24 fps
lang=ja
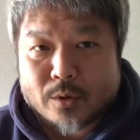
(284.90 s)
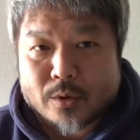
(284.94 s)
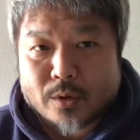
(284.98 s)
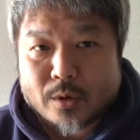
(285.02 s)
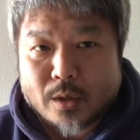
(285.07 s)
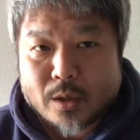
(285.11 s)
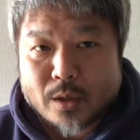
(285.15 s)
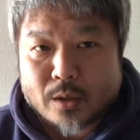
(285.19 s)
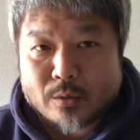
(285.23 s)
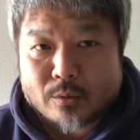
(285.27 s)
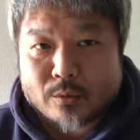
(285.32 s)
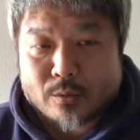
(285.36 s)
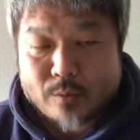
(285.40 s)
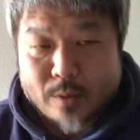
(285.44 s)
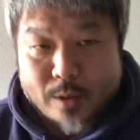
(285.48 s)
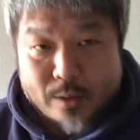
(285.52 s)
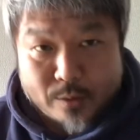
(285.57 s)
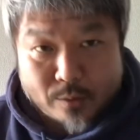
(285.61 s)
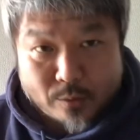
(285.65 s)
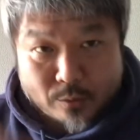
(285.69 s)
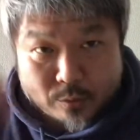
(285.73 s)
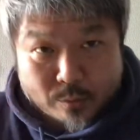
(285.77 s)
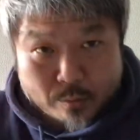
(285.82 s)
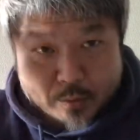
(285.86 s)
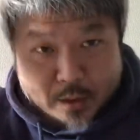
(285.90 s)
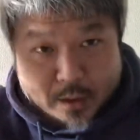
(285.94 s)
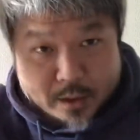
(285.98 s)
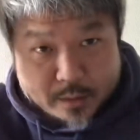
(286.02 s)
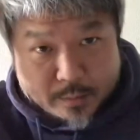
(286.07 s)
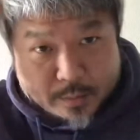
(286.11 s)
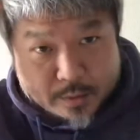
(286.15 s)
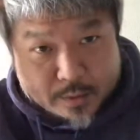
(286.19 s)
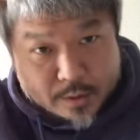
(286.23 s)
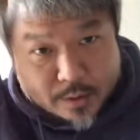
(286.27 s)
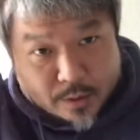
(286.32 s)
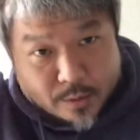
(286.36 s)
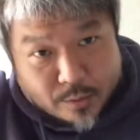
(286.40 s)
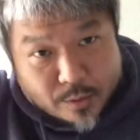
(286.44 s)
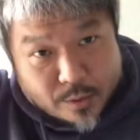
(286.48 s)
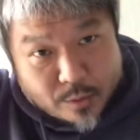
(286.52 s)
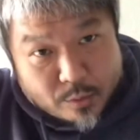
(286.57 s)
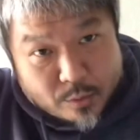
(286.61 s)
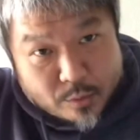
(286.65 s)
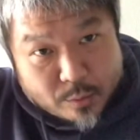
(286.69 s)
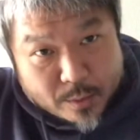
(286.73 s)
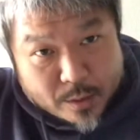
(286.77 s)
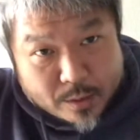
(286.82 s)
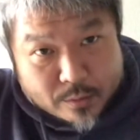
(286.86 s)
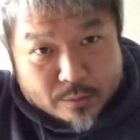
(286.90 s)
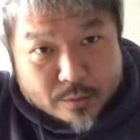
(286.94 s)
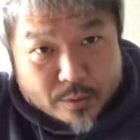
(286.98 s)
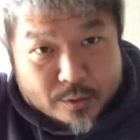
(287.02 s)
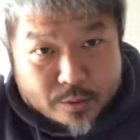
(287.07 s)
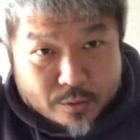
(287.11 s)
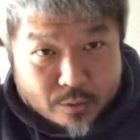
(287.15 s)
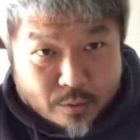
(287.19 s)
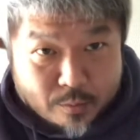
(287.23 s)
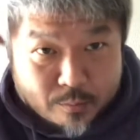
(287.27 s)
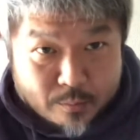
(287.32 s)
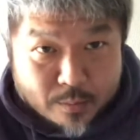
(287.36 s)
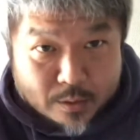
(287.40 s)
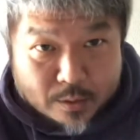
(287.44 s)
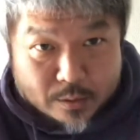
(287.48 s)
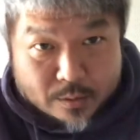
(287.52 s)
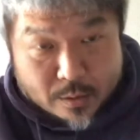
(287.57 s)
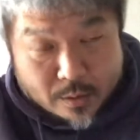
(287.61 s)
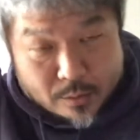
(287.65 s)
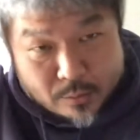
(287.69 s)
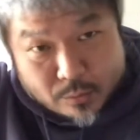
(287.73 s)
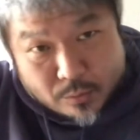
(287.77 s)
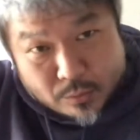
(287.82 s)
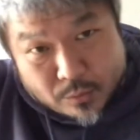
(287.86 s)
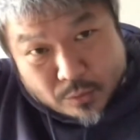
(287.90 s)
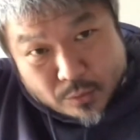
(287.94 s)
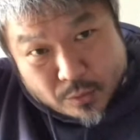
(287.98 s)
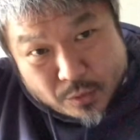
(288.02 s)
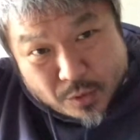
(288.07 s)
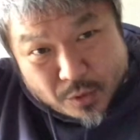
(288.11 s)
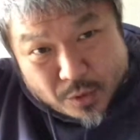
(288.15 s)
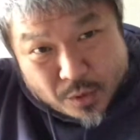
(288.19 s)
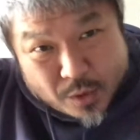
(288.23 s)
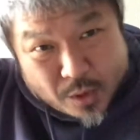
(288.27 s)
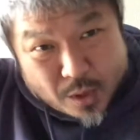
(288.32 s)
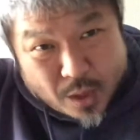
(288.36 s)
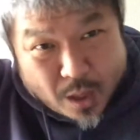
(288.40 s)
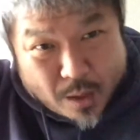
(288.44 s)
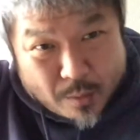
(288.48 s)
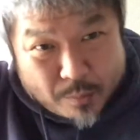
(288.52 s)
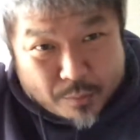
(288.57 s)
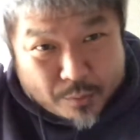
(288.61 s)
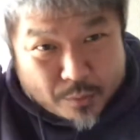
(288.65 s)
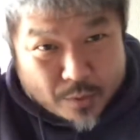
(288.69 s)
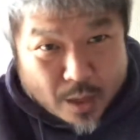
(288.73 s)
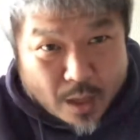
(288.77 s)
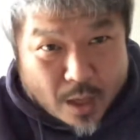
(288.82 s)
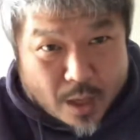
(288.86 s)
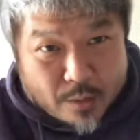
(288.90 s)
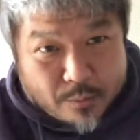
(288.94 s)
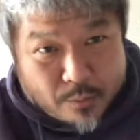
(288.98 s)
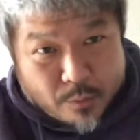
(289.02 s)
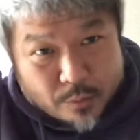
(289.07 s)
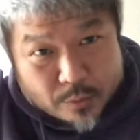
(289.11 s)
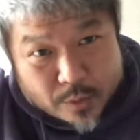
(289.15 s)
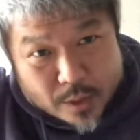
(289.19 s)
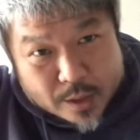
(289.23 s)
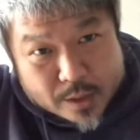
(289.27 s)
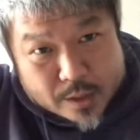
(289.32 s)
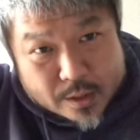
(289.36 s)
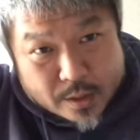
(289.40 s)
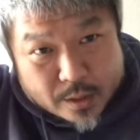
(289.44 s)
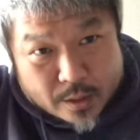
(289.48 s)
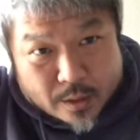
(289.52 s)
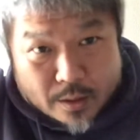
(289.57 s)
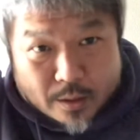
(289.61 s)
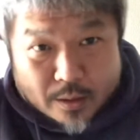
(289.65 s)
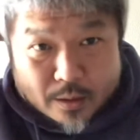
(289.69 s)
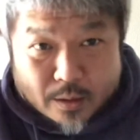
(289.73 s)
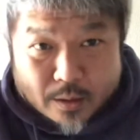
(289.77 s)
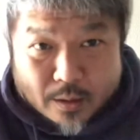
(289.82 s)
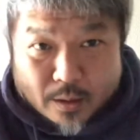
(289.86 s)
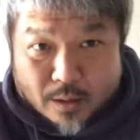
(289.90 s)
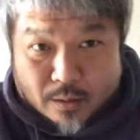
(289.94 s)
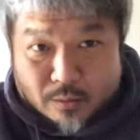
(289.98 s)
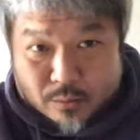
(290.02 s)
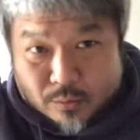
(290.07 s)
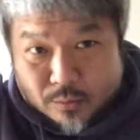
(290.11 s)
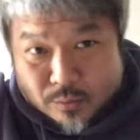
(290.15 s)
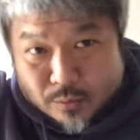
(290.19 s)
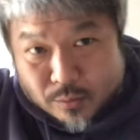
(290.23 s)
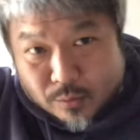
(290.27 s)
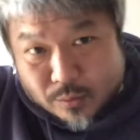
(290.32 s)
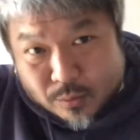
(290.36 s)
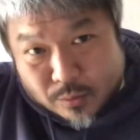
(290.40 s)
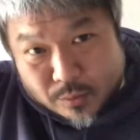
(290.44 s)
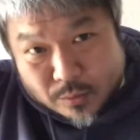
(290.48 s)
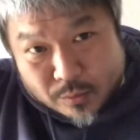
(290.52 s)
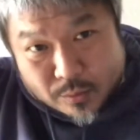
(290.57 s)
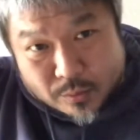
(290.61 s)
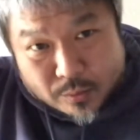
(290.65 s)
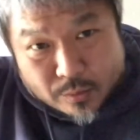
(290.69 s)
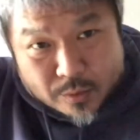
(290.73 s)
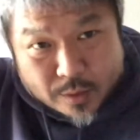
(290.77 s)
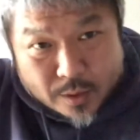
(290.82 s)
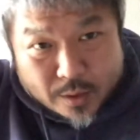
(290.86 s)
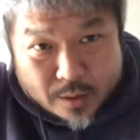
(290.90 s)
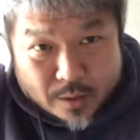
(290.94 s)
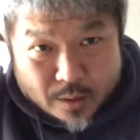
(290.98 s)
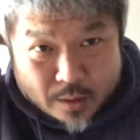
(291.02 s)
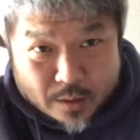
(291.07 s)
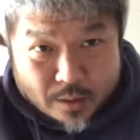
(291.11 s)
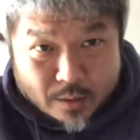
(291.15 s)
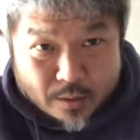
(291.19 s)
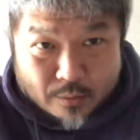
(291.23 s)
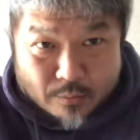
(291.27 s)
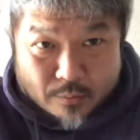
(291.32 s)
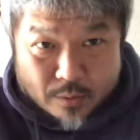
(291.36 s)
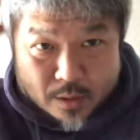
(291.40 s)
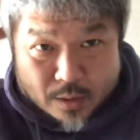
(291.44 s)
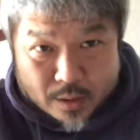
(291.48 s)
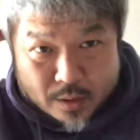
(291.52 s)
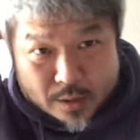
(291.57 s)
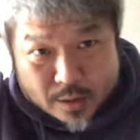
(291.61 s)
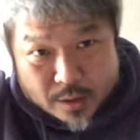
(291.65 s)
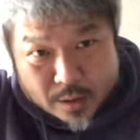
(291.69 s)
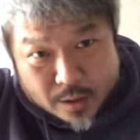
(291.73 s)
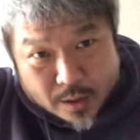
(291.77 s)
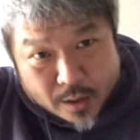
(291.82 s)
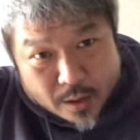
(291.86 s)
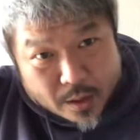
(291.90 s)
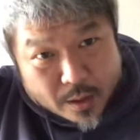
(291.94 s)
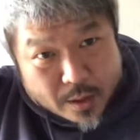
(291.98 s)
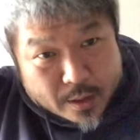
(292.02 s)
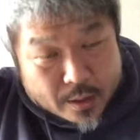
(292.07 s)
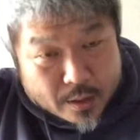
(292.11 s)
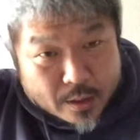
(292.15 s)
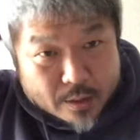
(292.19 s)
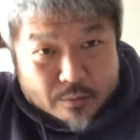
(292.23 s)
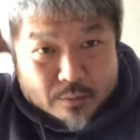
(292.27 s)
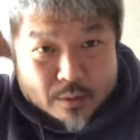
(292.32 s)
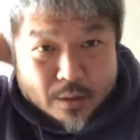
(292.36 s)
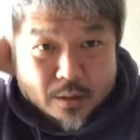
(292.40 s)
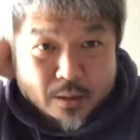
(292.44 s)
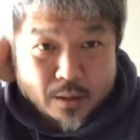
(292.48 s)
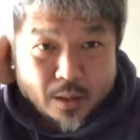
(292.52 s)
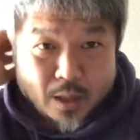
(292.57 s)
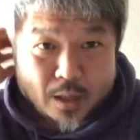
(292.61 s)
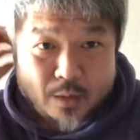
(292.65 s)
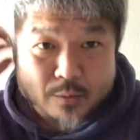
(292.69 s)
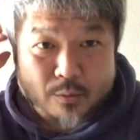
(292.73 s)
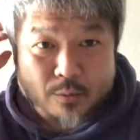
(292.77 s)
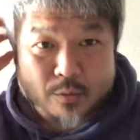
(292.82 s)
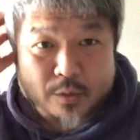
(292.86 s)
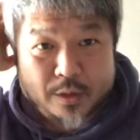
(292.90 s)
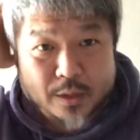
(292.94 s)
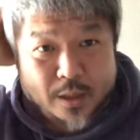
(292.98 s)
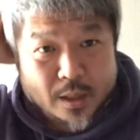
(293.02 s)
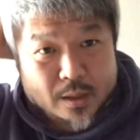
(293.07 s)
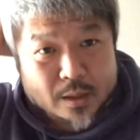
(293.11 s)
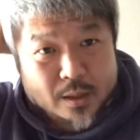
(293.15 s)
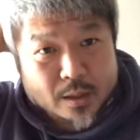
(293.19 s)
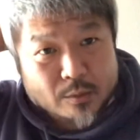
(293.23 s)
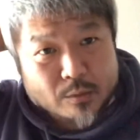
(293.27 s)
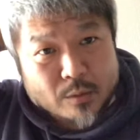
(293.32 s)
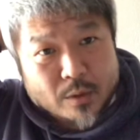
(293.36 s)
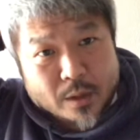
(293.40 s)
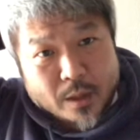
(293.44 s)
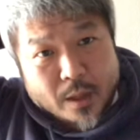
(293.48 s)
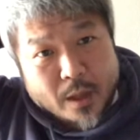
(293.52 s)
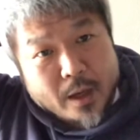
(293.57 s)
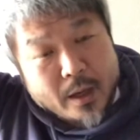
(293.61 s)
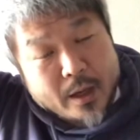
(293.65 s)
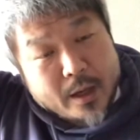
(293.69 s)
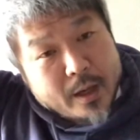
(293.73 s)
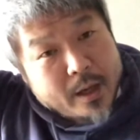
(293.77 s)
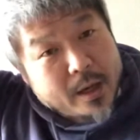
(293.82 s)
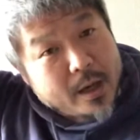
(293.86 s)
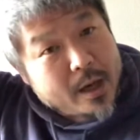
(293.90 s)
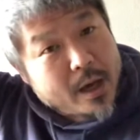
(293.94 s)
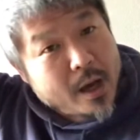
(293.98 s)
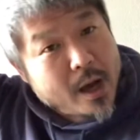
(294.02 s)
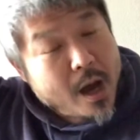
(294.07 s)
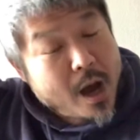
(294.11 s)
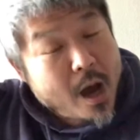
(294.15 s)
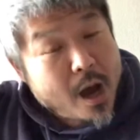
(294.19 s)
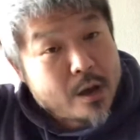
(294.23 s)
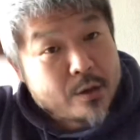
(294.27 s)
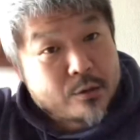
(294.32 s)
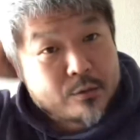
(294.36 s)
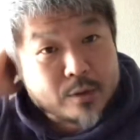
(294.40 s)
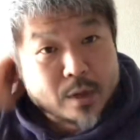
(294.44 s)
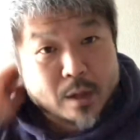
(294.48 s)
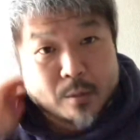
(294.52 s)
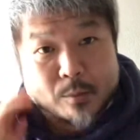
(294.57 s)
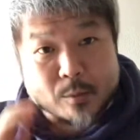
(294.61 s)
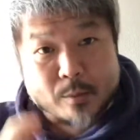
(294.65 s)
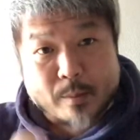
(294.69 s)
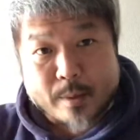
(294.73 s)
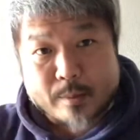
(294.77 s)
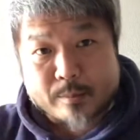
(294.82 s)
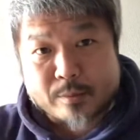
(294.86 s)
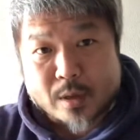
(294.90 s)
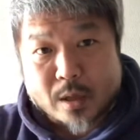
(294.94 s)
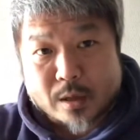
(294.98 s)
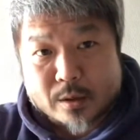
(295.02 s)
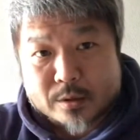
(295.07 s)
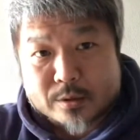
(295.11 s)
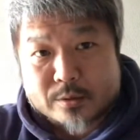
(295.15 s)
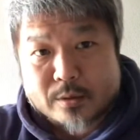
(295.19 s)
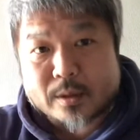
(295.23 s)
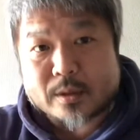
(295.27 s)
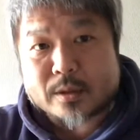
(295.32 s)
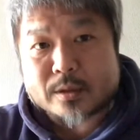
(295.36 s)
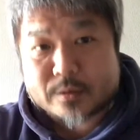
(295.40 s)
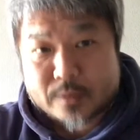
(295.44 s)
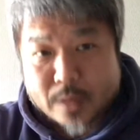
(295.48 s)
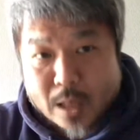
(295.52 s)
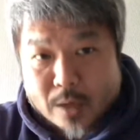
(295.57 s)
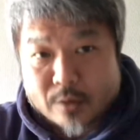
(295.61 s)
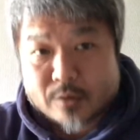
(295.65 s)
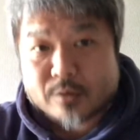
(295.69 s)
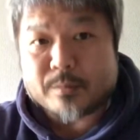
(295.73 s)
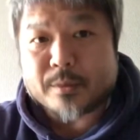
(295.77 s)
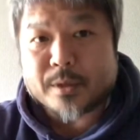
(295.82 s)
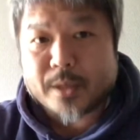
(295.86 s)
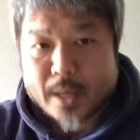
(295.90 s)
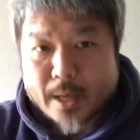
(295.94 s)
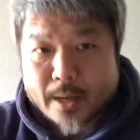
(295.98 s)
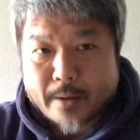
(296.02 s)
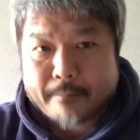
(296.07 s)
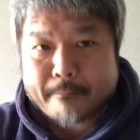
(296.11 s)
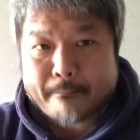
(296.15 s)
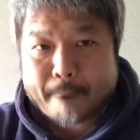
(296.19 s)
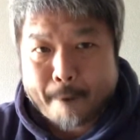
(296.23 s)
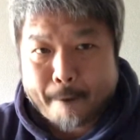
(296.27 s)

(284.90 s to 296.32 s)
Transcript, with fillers: あの悪いこともありますけどいいこともあるんですよ。まあのアップルが iPhone 出してあの携帯電話が一気にガラケーなくなって iPhone になったとかねああいうのもまあ、ブラックスワンなんですよある意味ね。